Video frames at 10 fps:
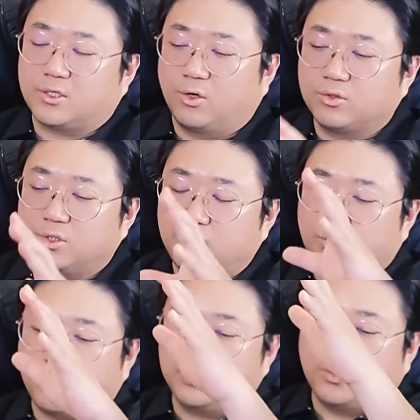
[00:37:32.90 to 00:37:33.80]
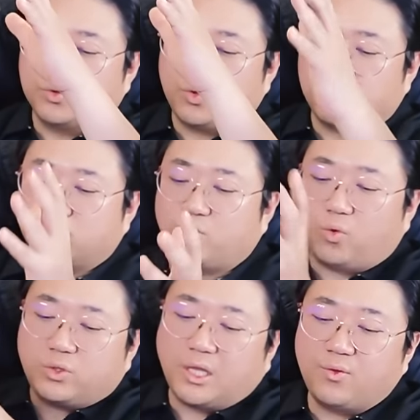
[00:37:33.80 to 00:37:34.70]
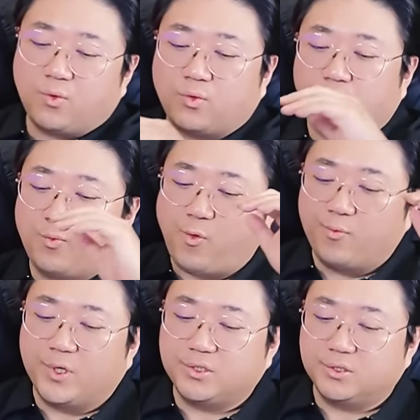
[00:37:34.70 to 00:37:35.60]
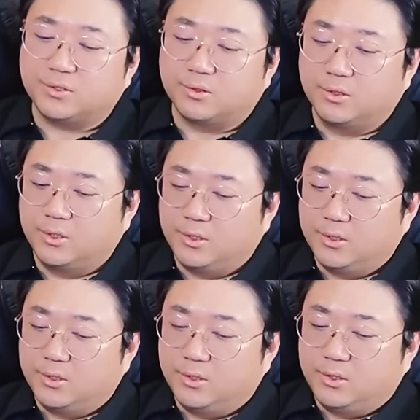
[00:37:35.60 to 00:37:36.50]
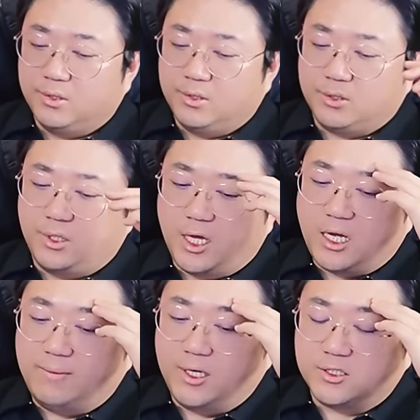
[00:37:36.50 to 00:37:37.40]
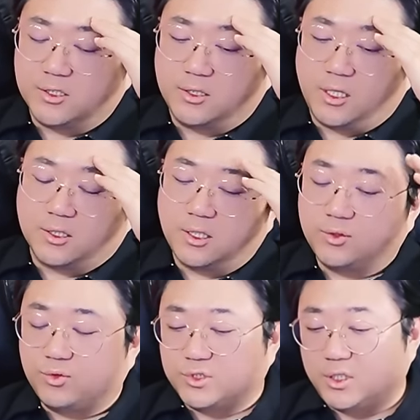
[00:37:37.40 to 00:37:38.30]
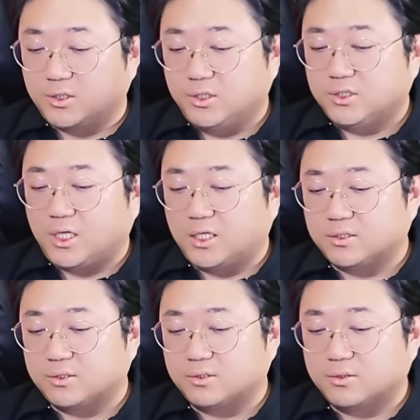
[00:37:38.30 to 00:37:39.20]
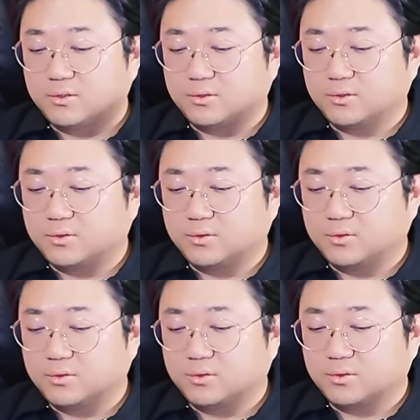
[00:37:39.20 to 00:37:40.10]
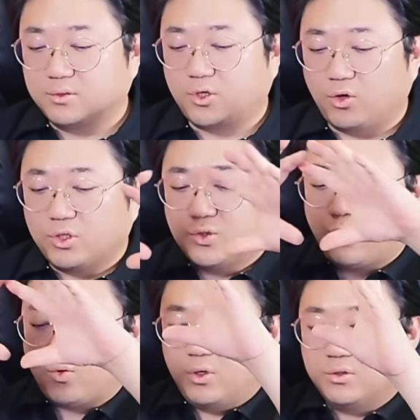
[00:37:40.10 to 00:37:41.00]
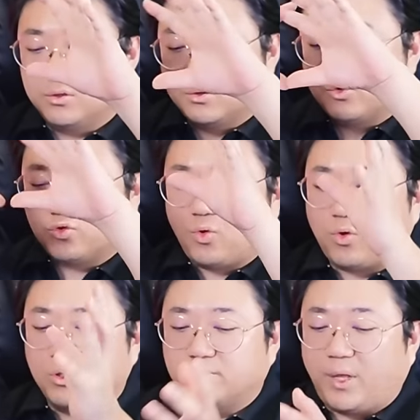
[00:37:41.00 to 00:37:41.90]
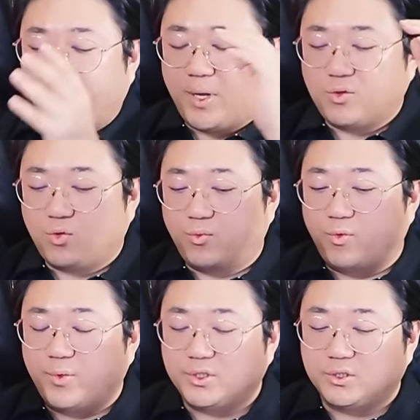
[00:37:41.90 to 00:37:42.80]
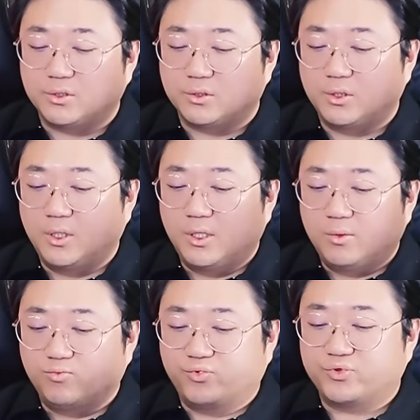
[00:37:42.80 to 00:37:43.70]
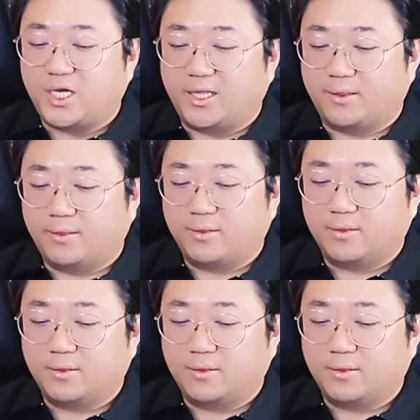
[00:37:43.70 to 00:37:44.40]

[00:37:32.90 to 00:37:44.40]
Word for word: 그러니까 경기도권 요쪽 똑 떼놓고 보면은 내가 봤을 땐 그래도 이제 일단 경기도권, 수도권 다 빼놓고 보면은 부산,